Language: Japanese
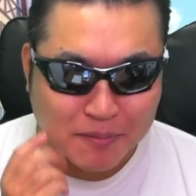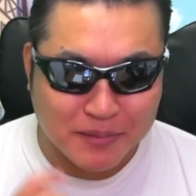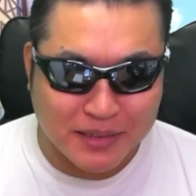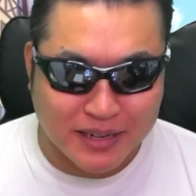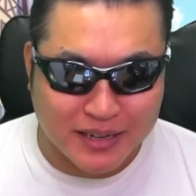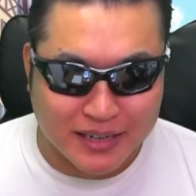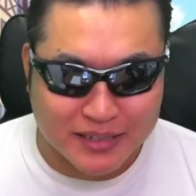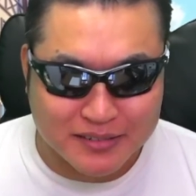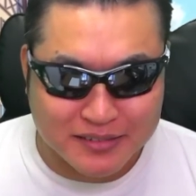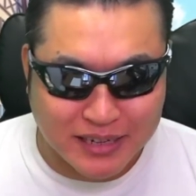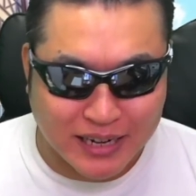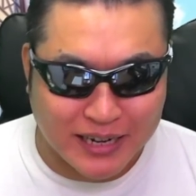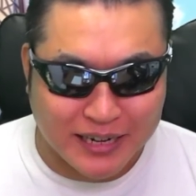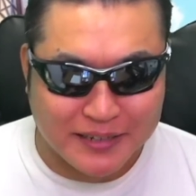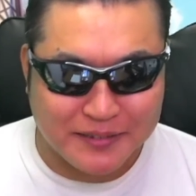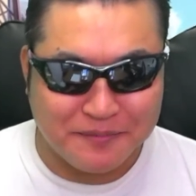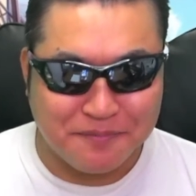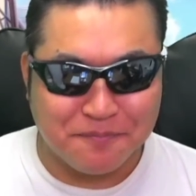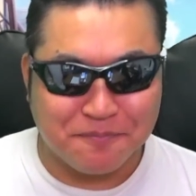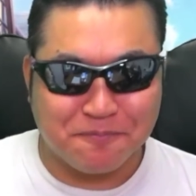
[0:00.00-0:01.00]
頭見ながら引く
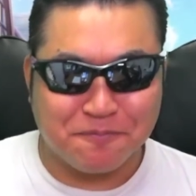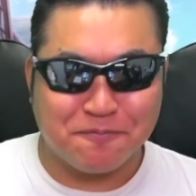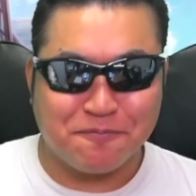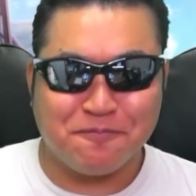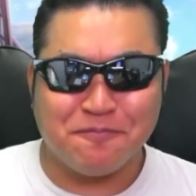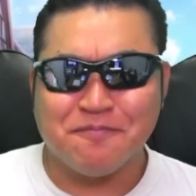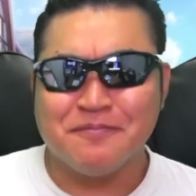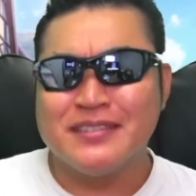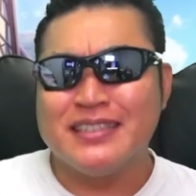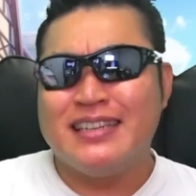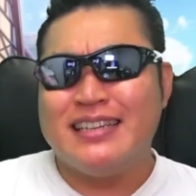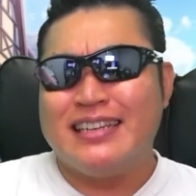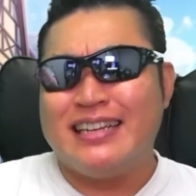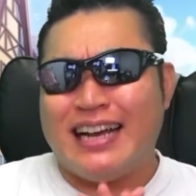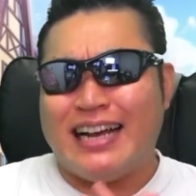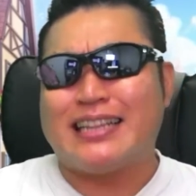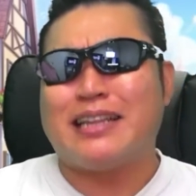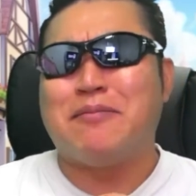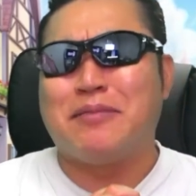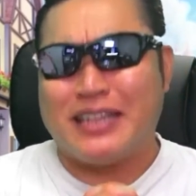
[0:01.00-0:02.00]
か。
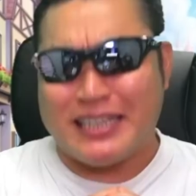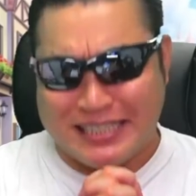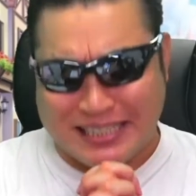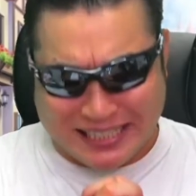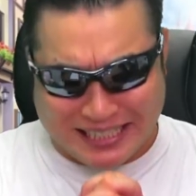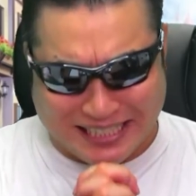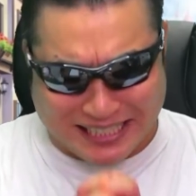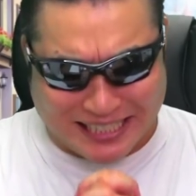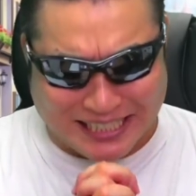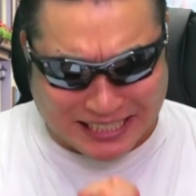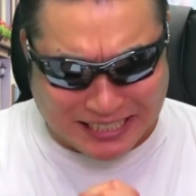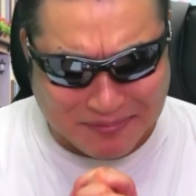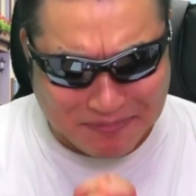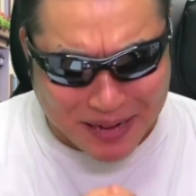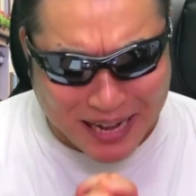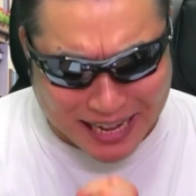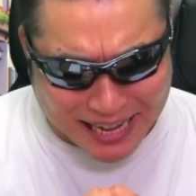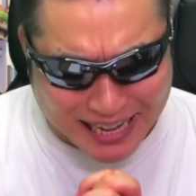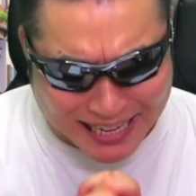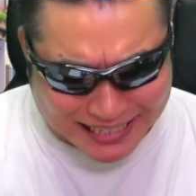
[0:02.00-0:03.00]
頭で
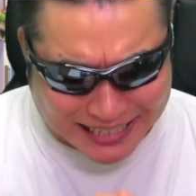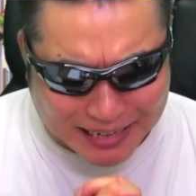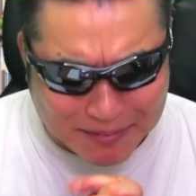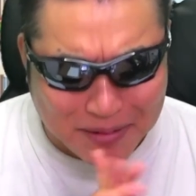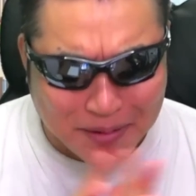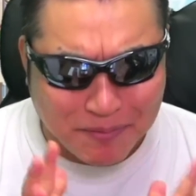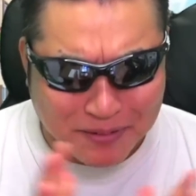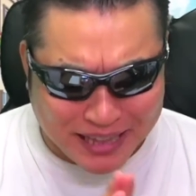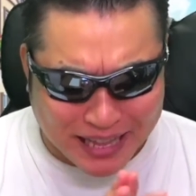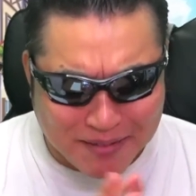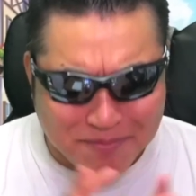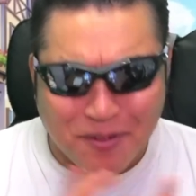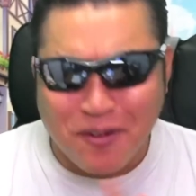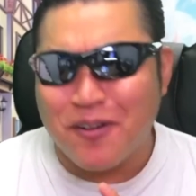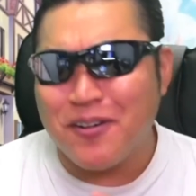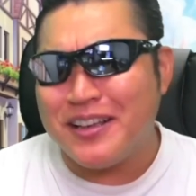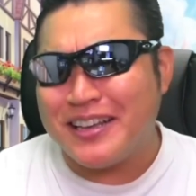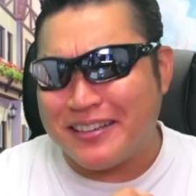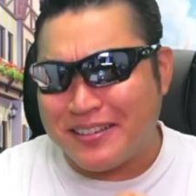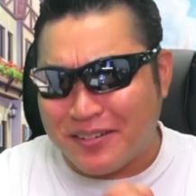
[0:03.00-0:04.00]
す。。まあ、頭もね、
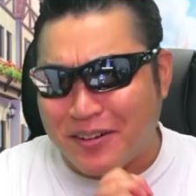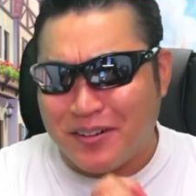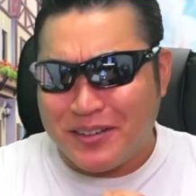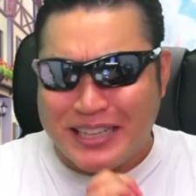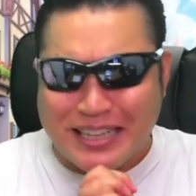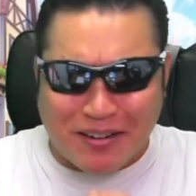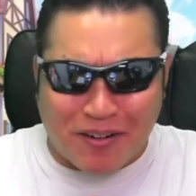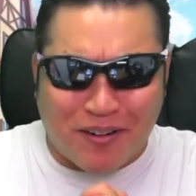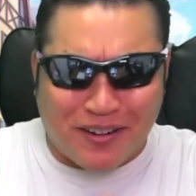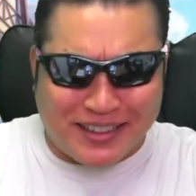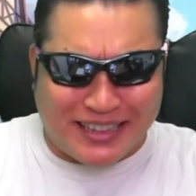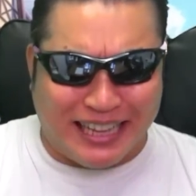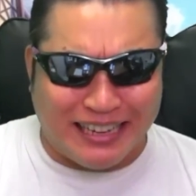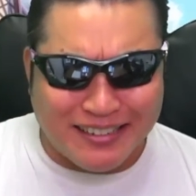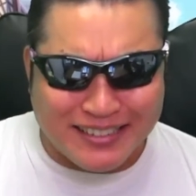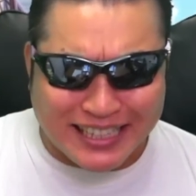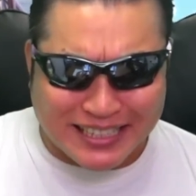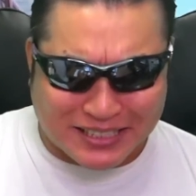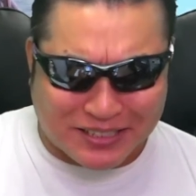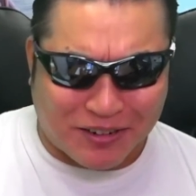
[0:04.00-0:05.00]
もう1個、2個
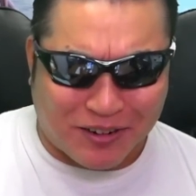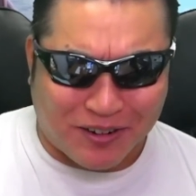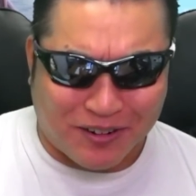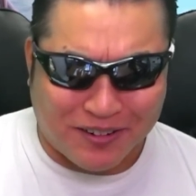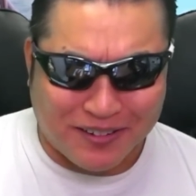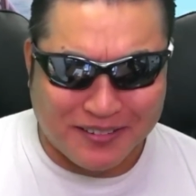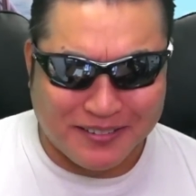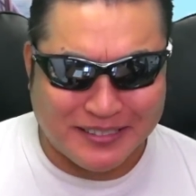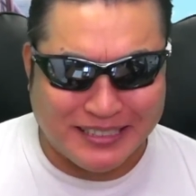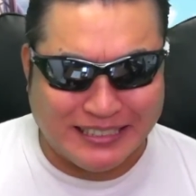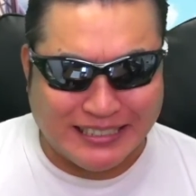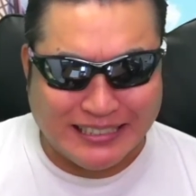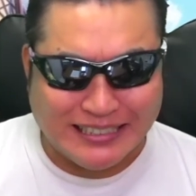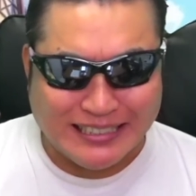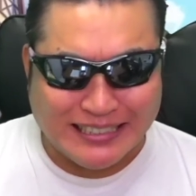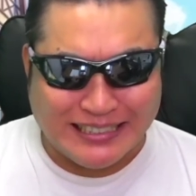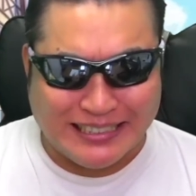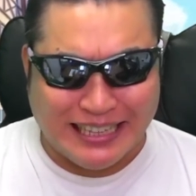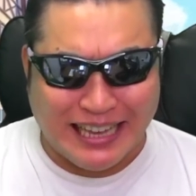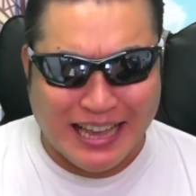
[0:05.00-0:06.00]
出るでしょう。
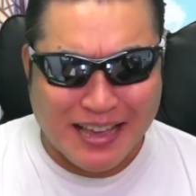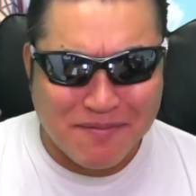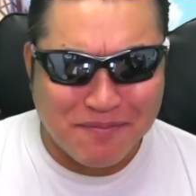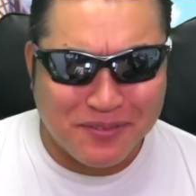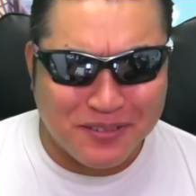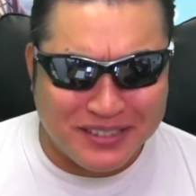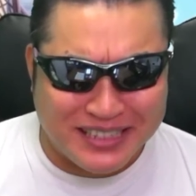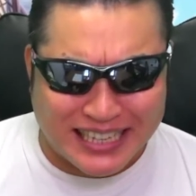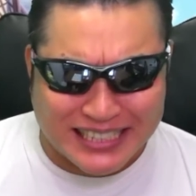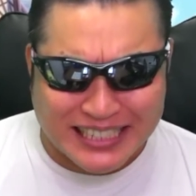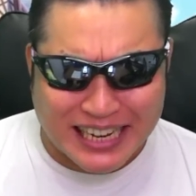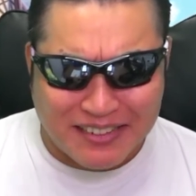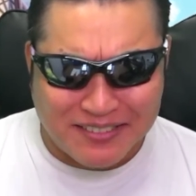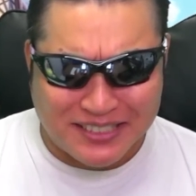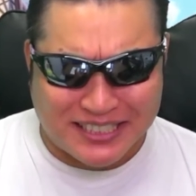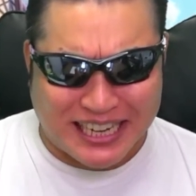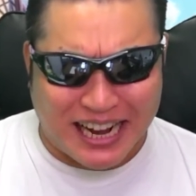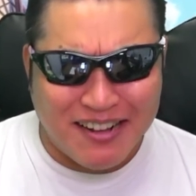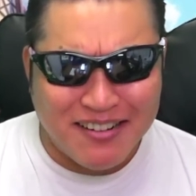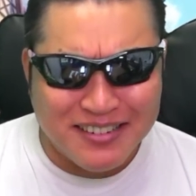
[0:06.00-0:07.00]
全部出
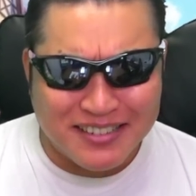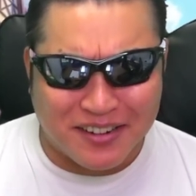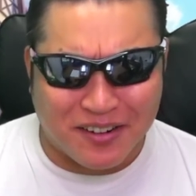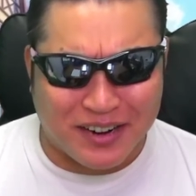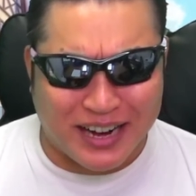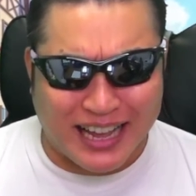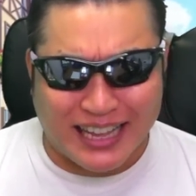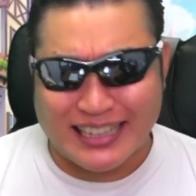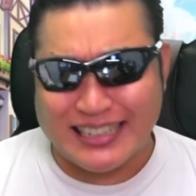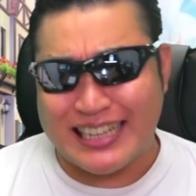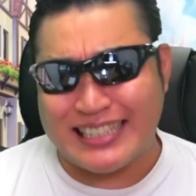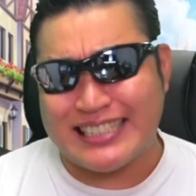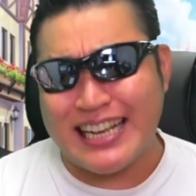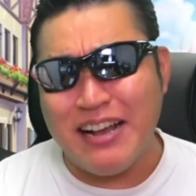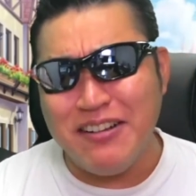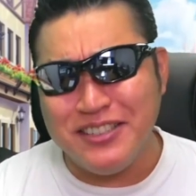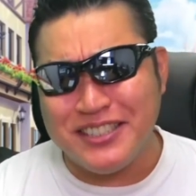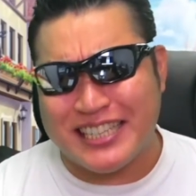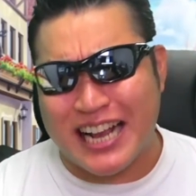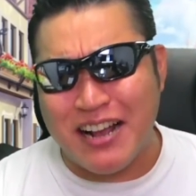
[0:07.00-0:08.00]
ちゃうんちゃうんこれ。出
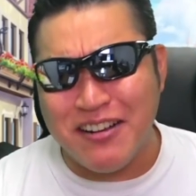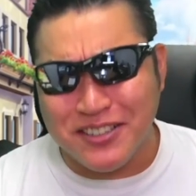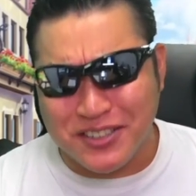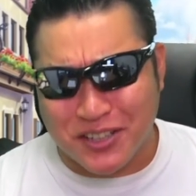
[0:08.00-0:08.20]
ちゃうん